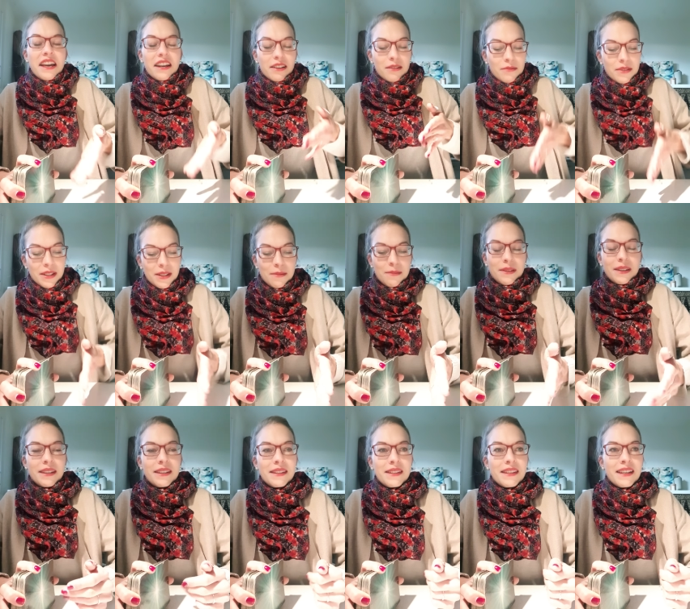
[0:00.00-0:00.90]
comment
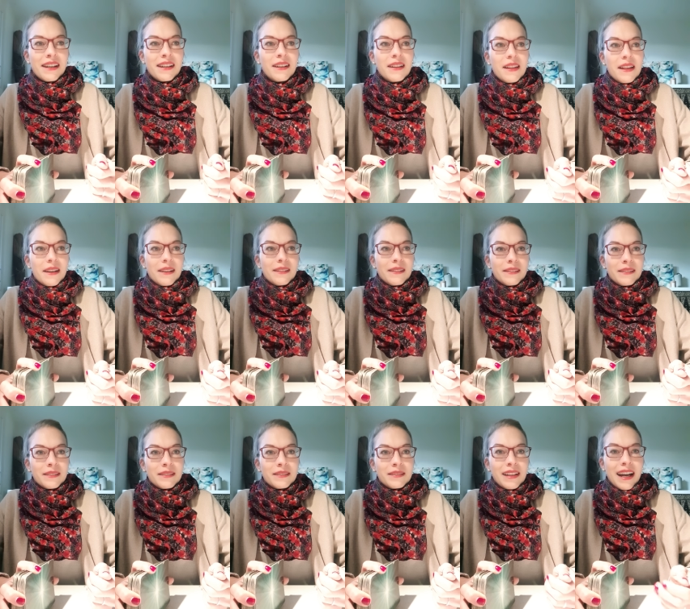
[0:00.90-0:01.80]
expliquer ça
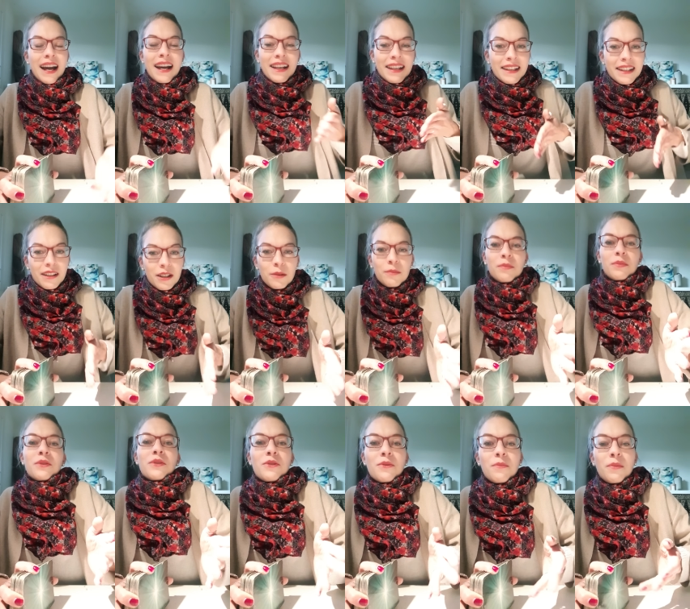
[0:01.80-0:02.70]
allez
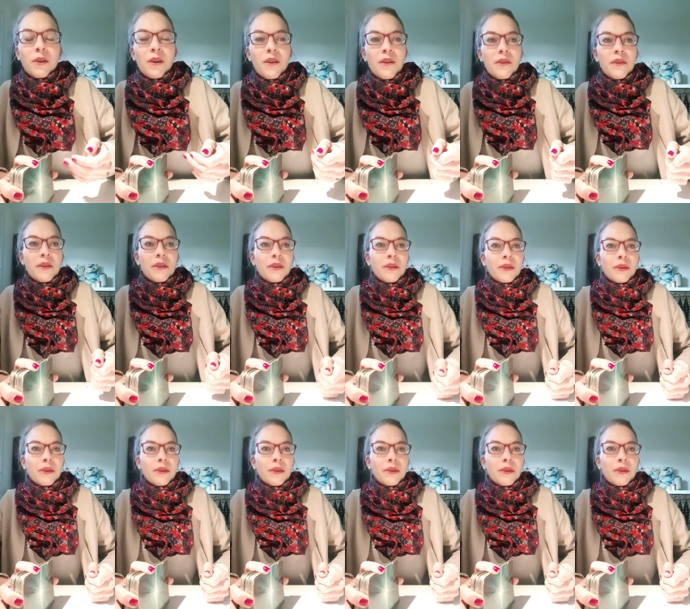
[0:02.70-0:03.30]
hop je prends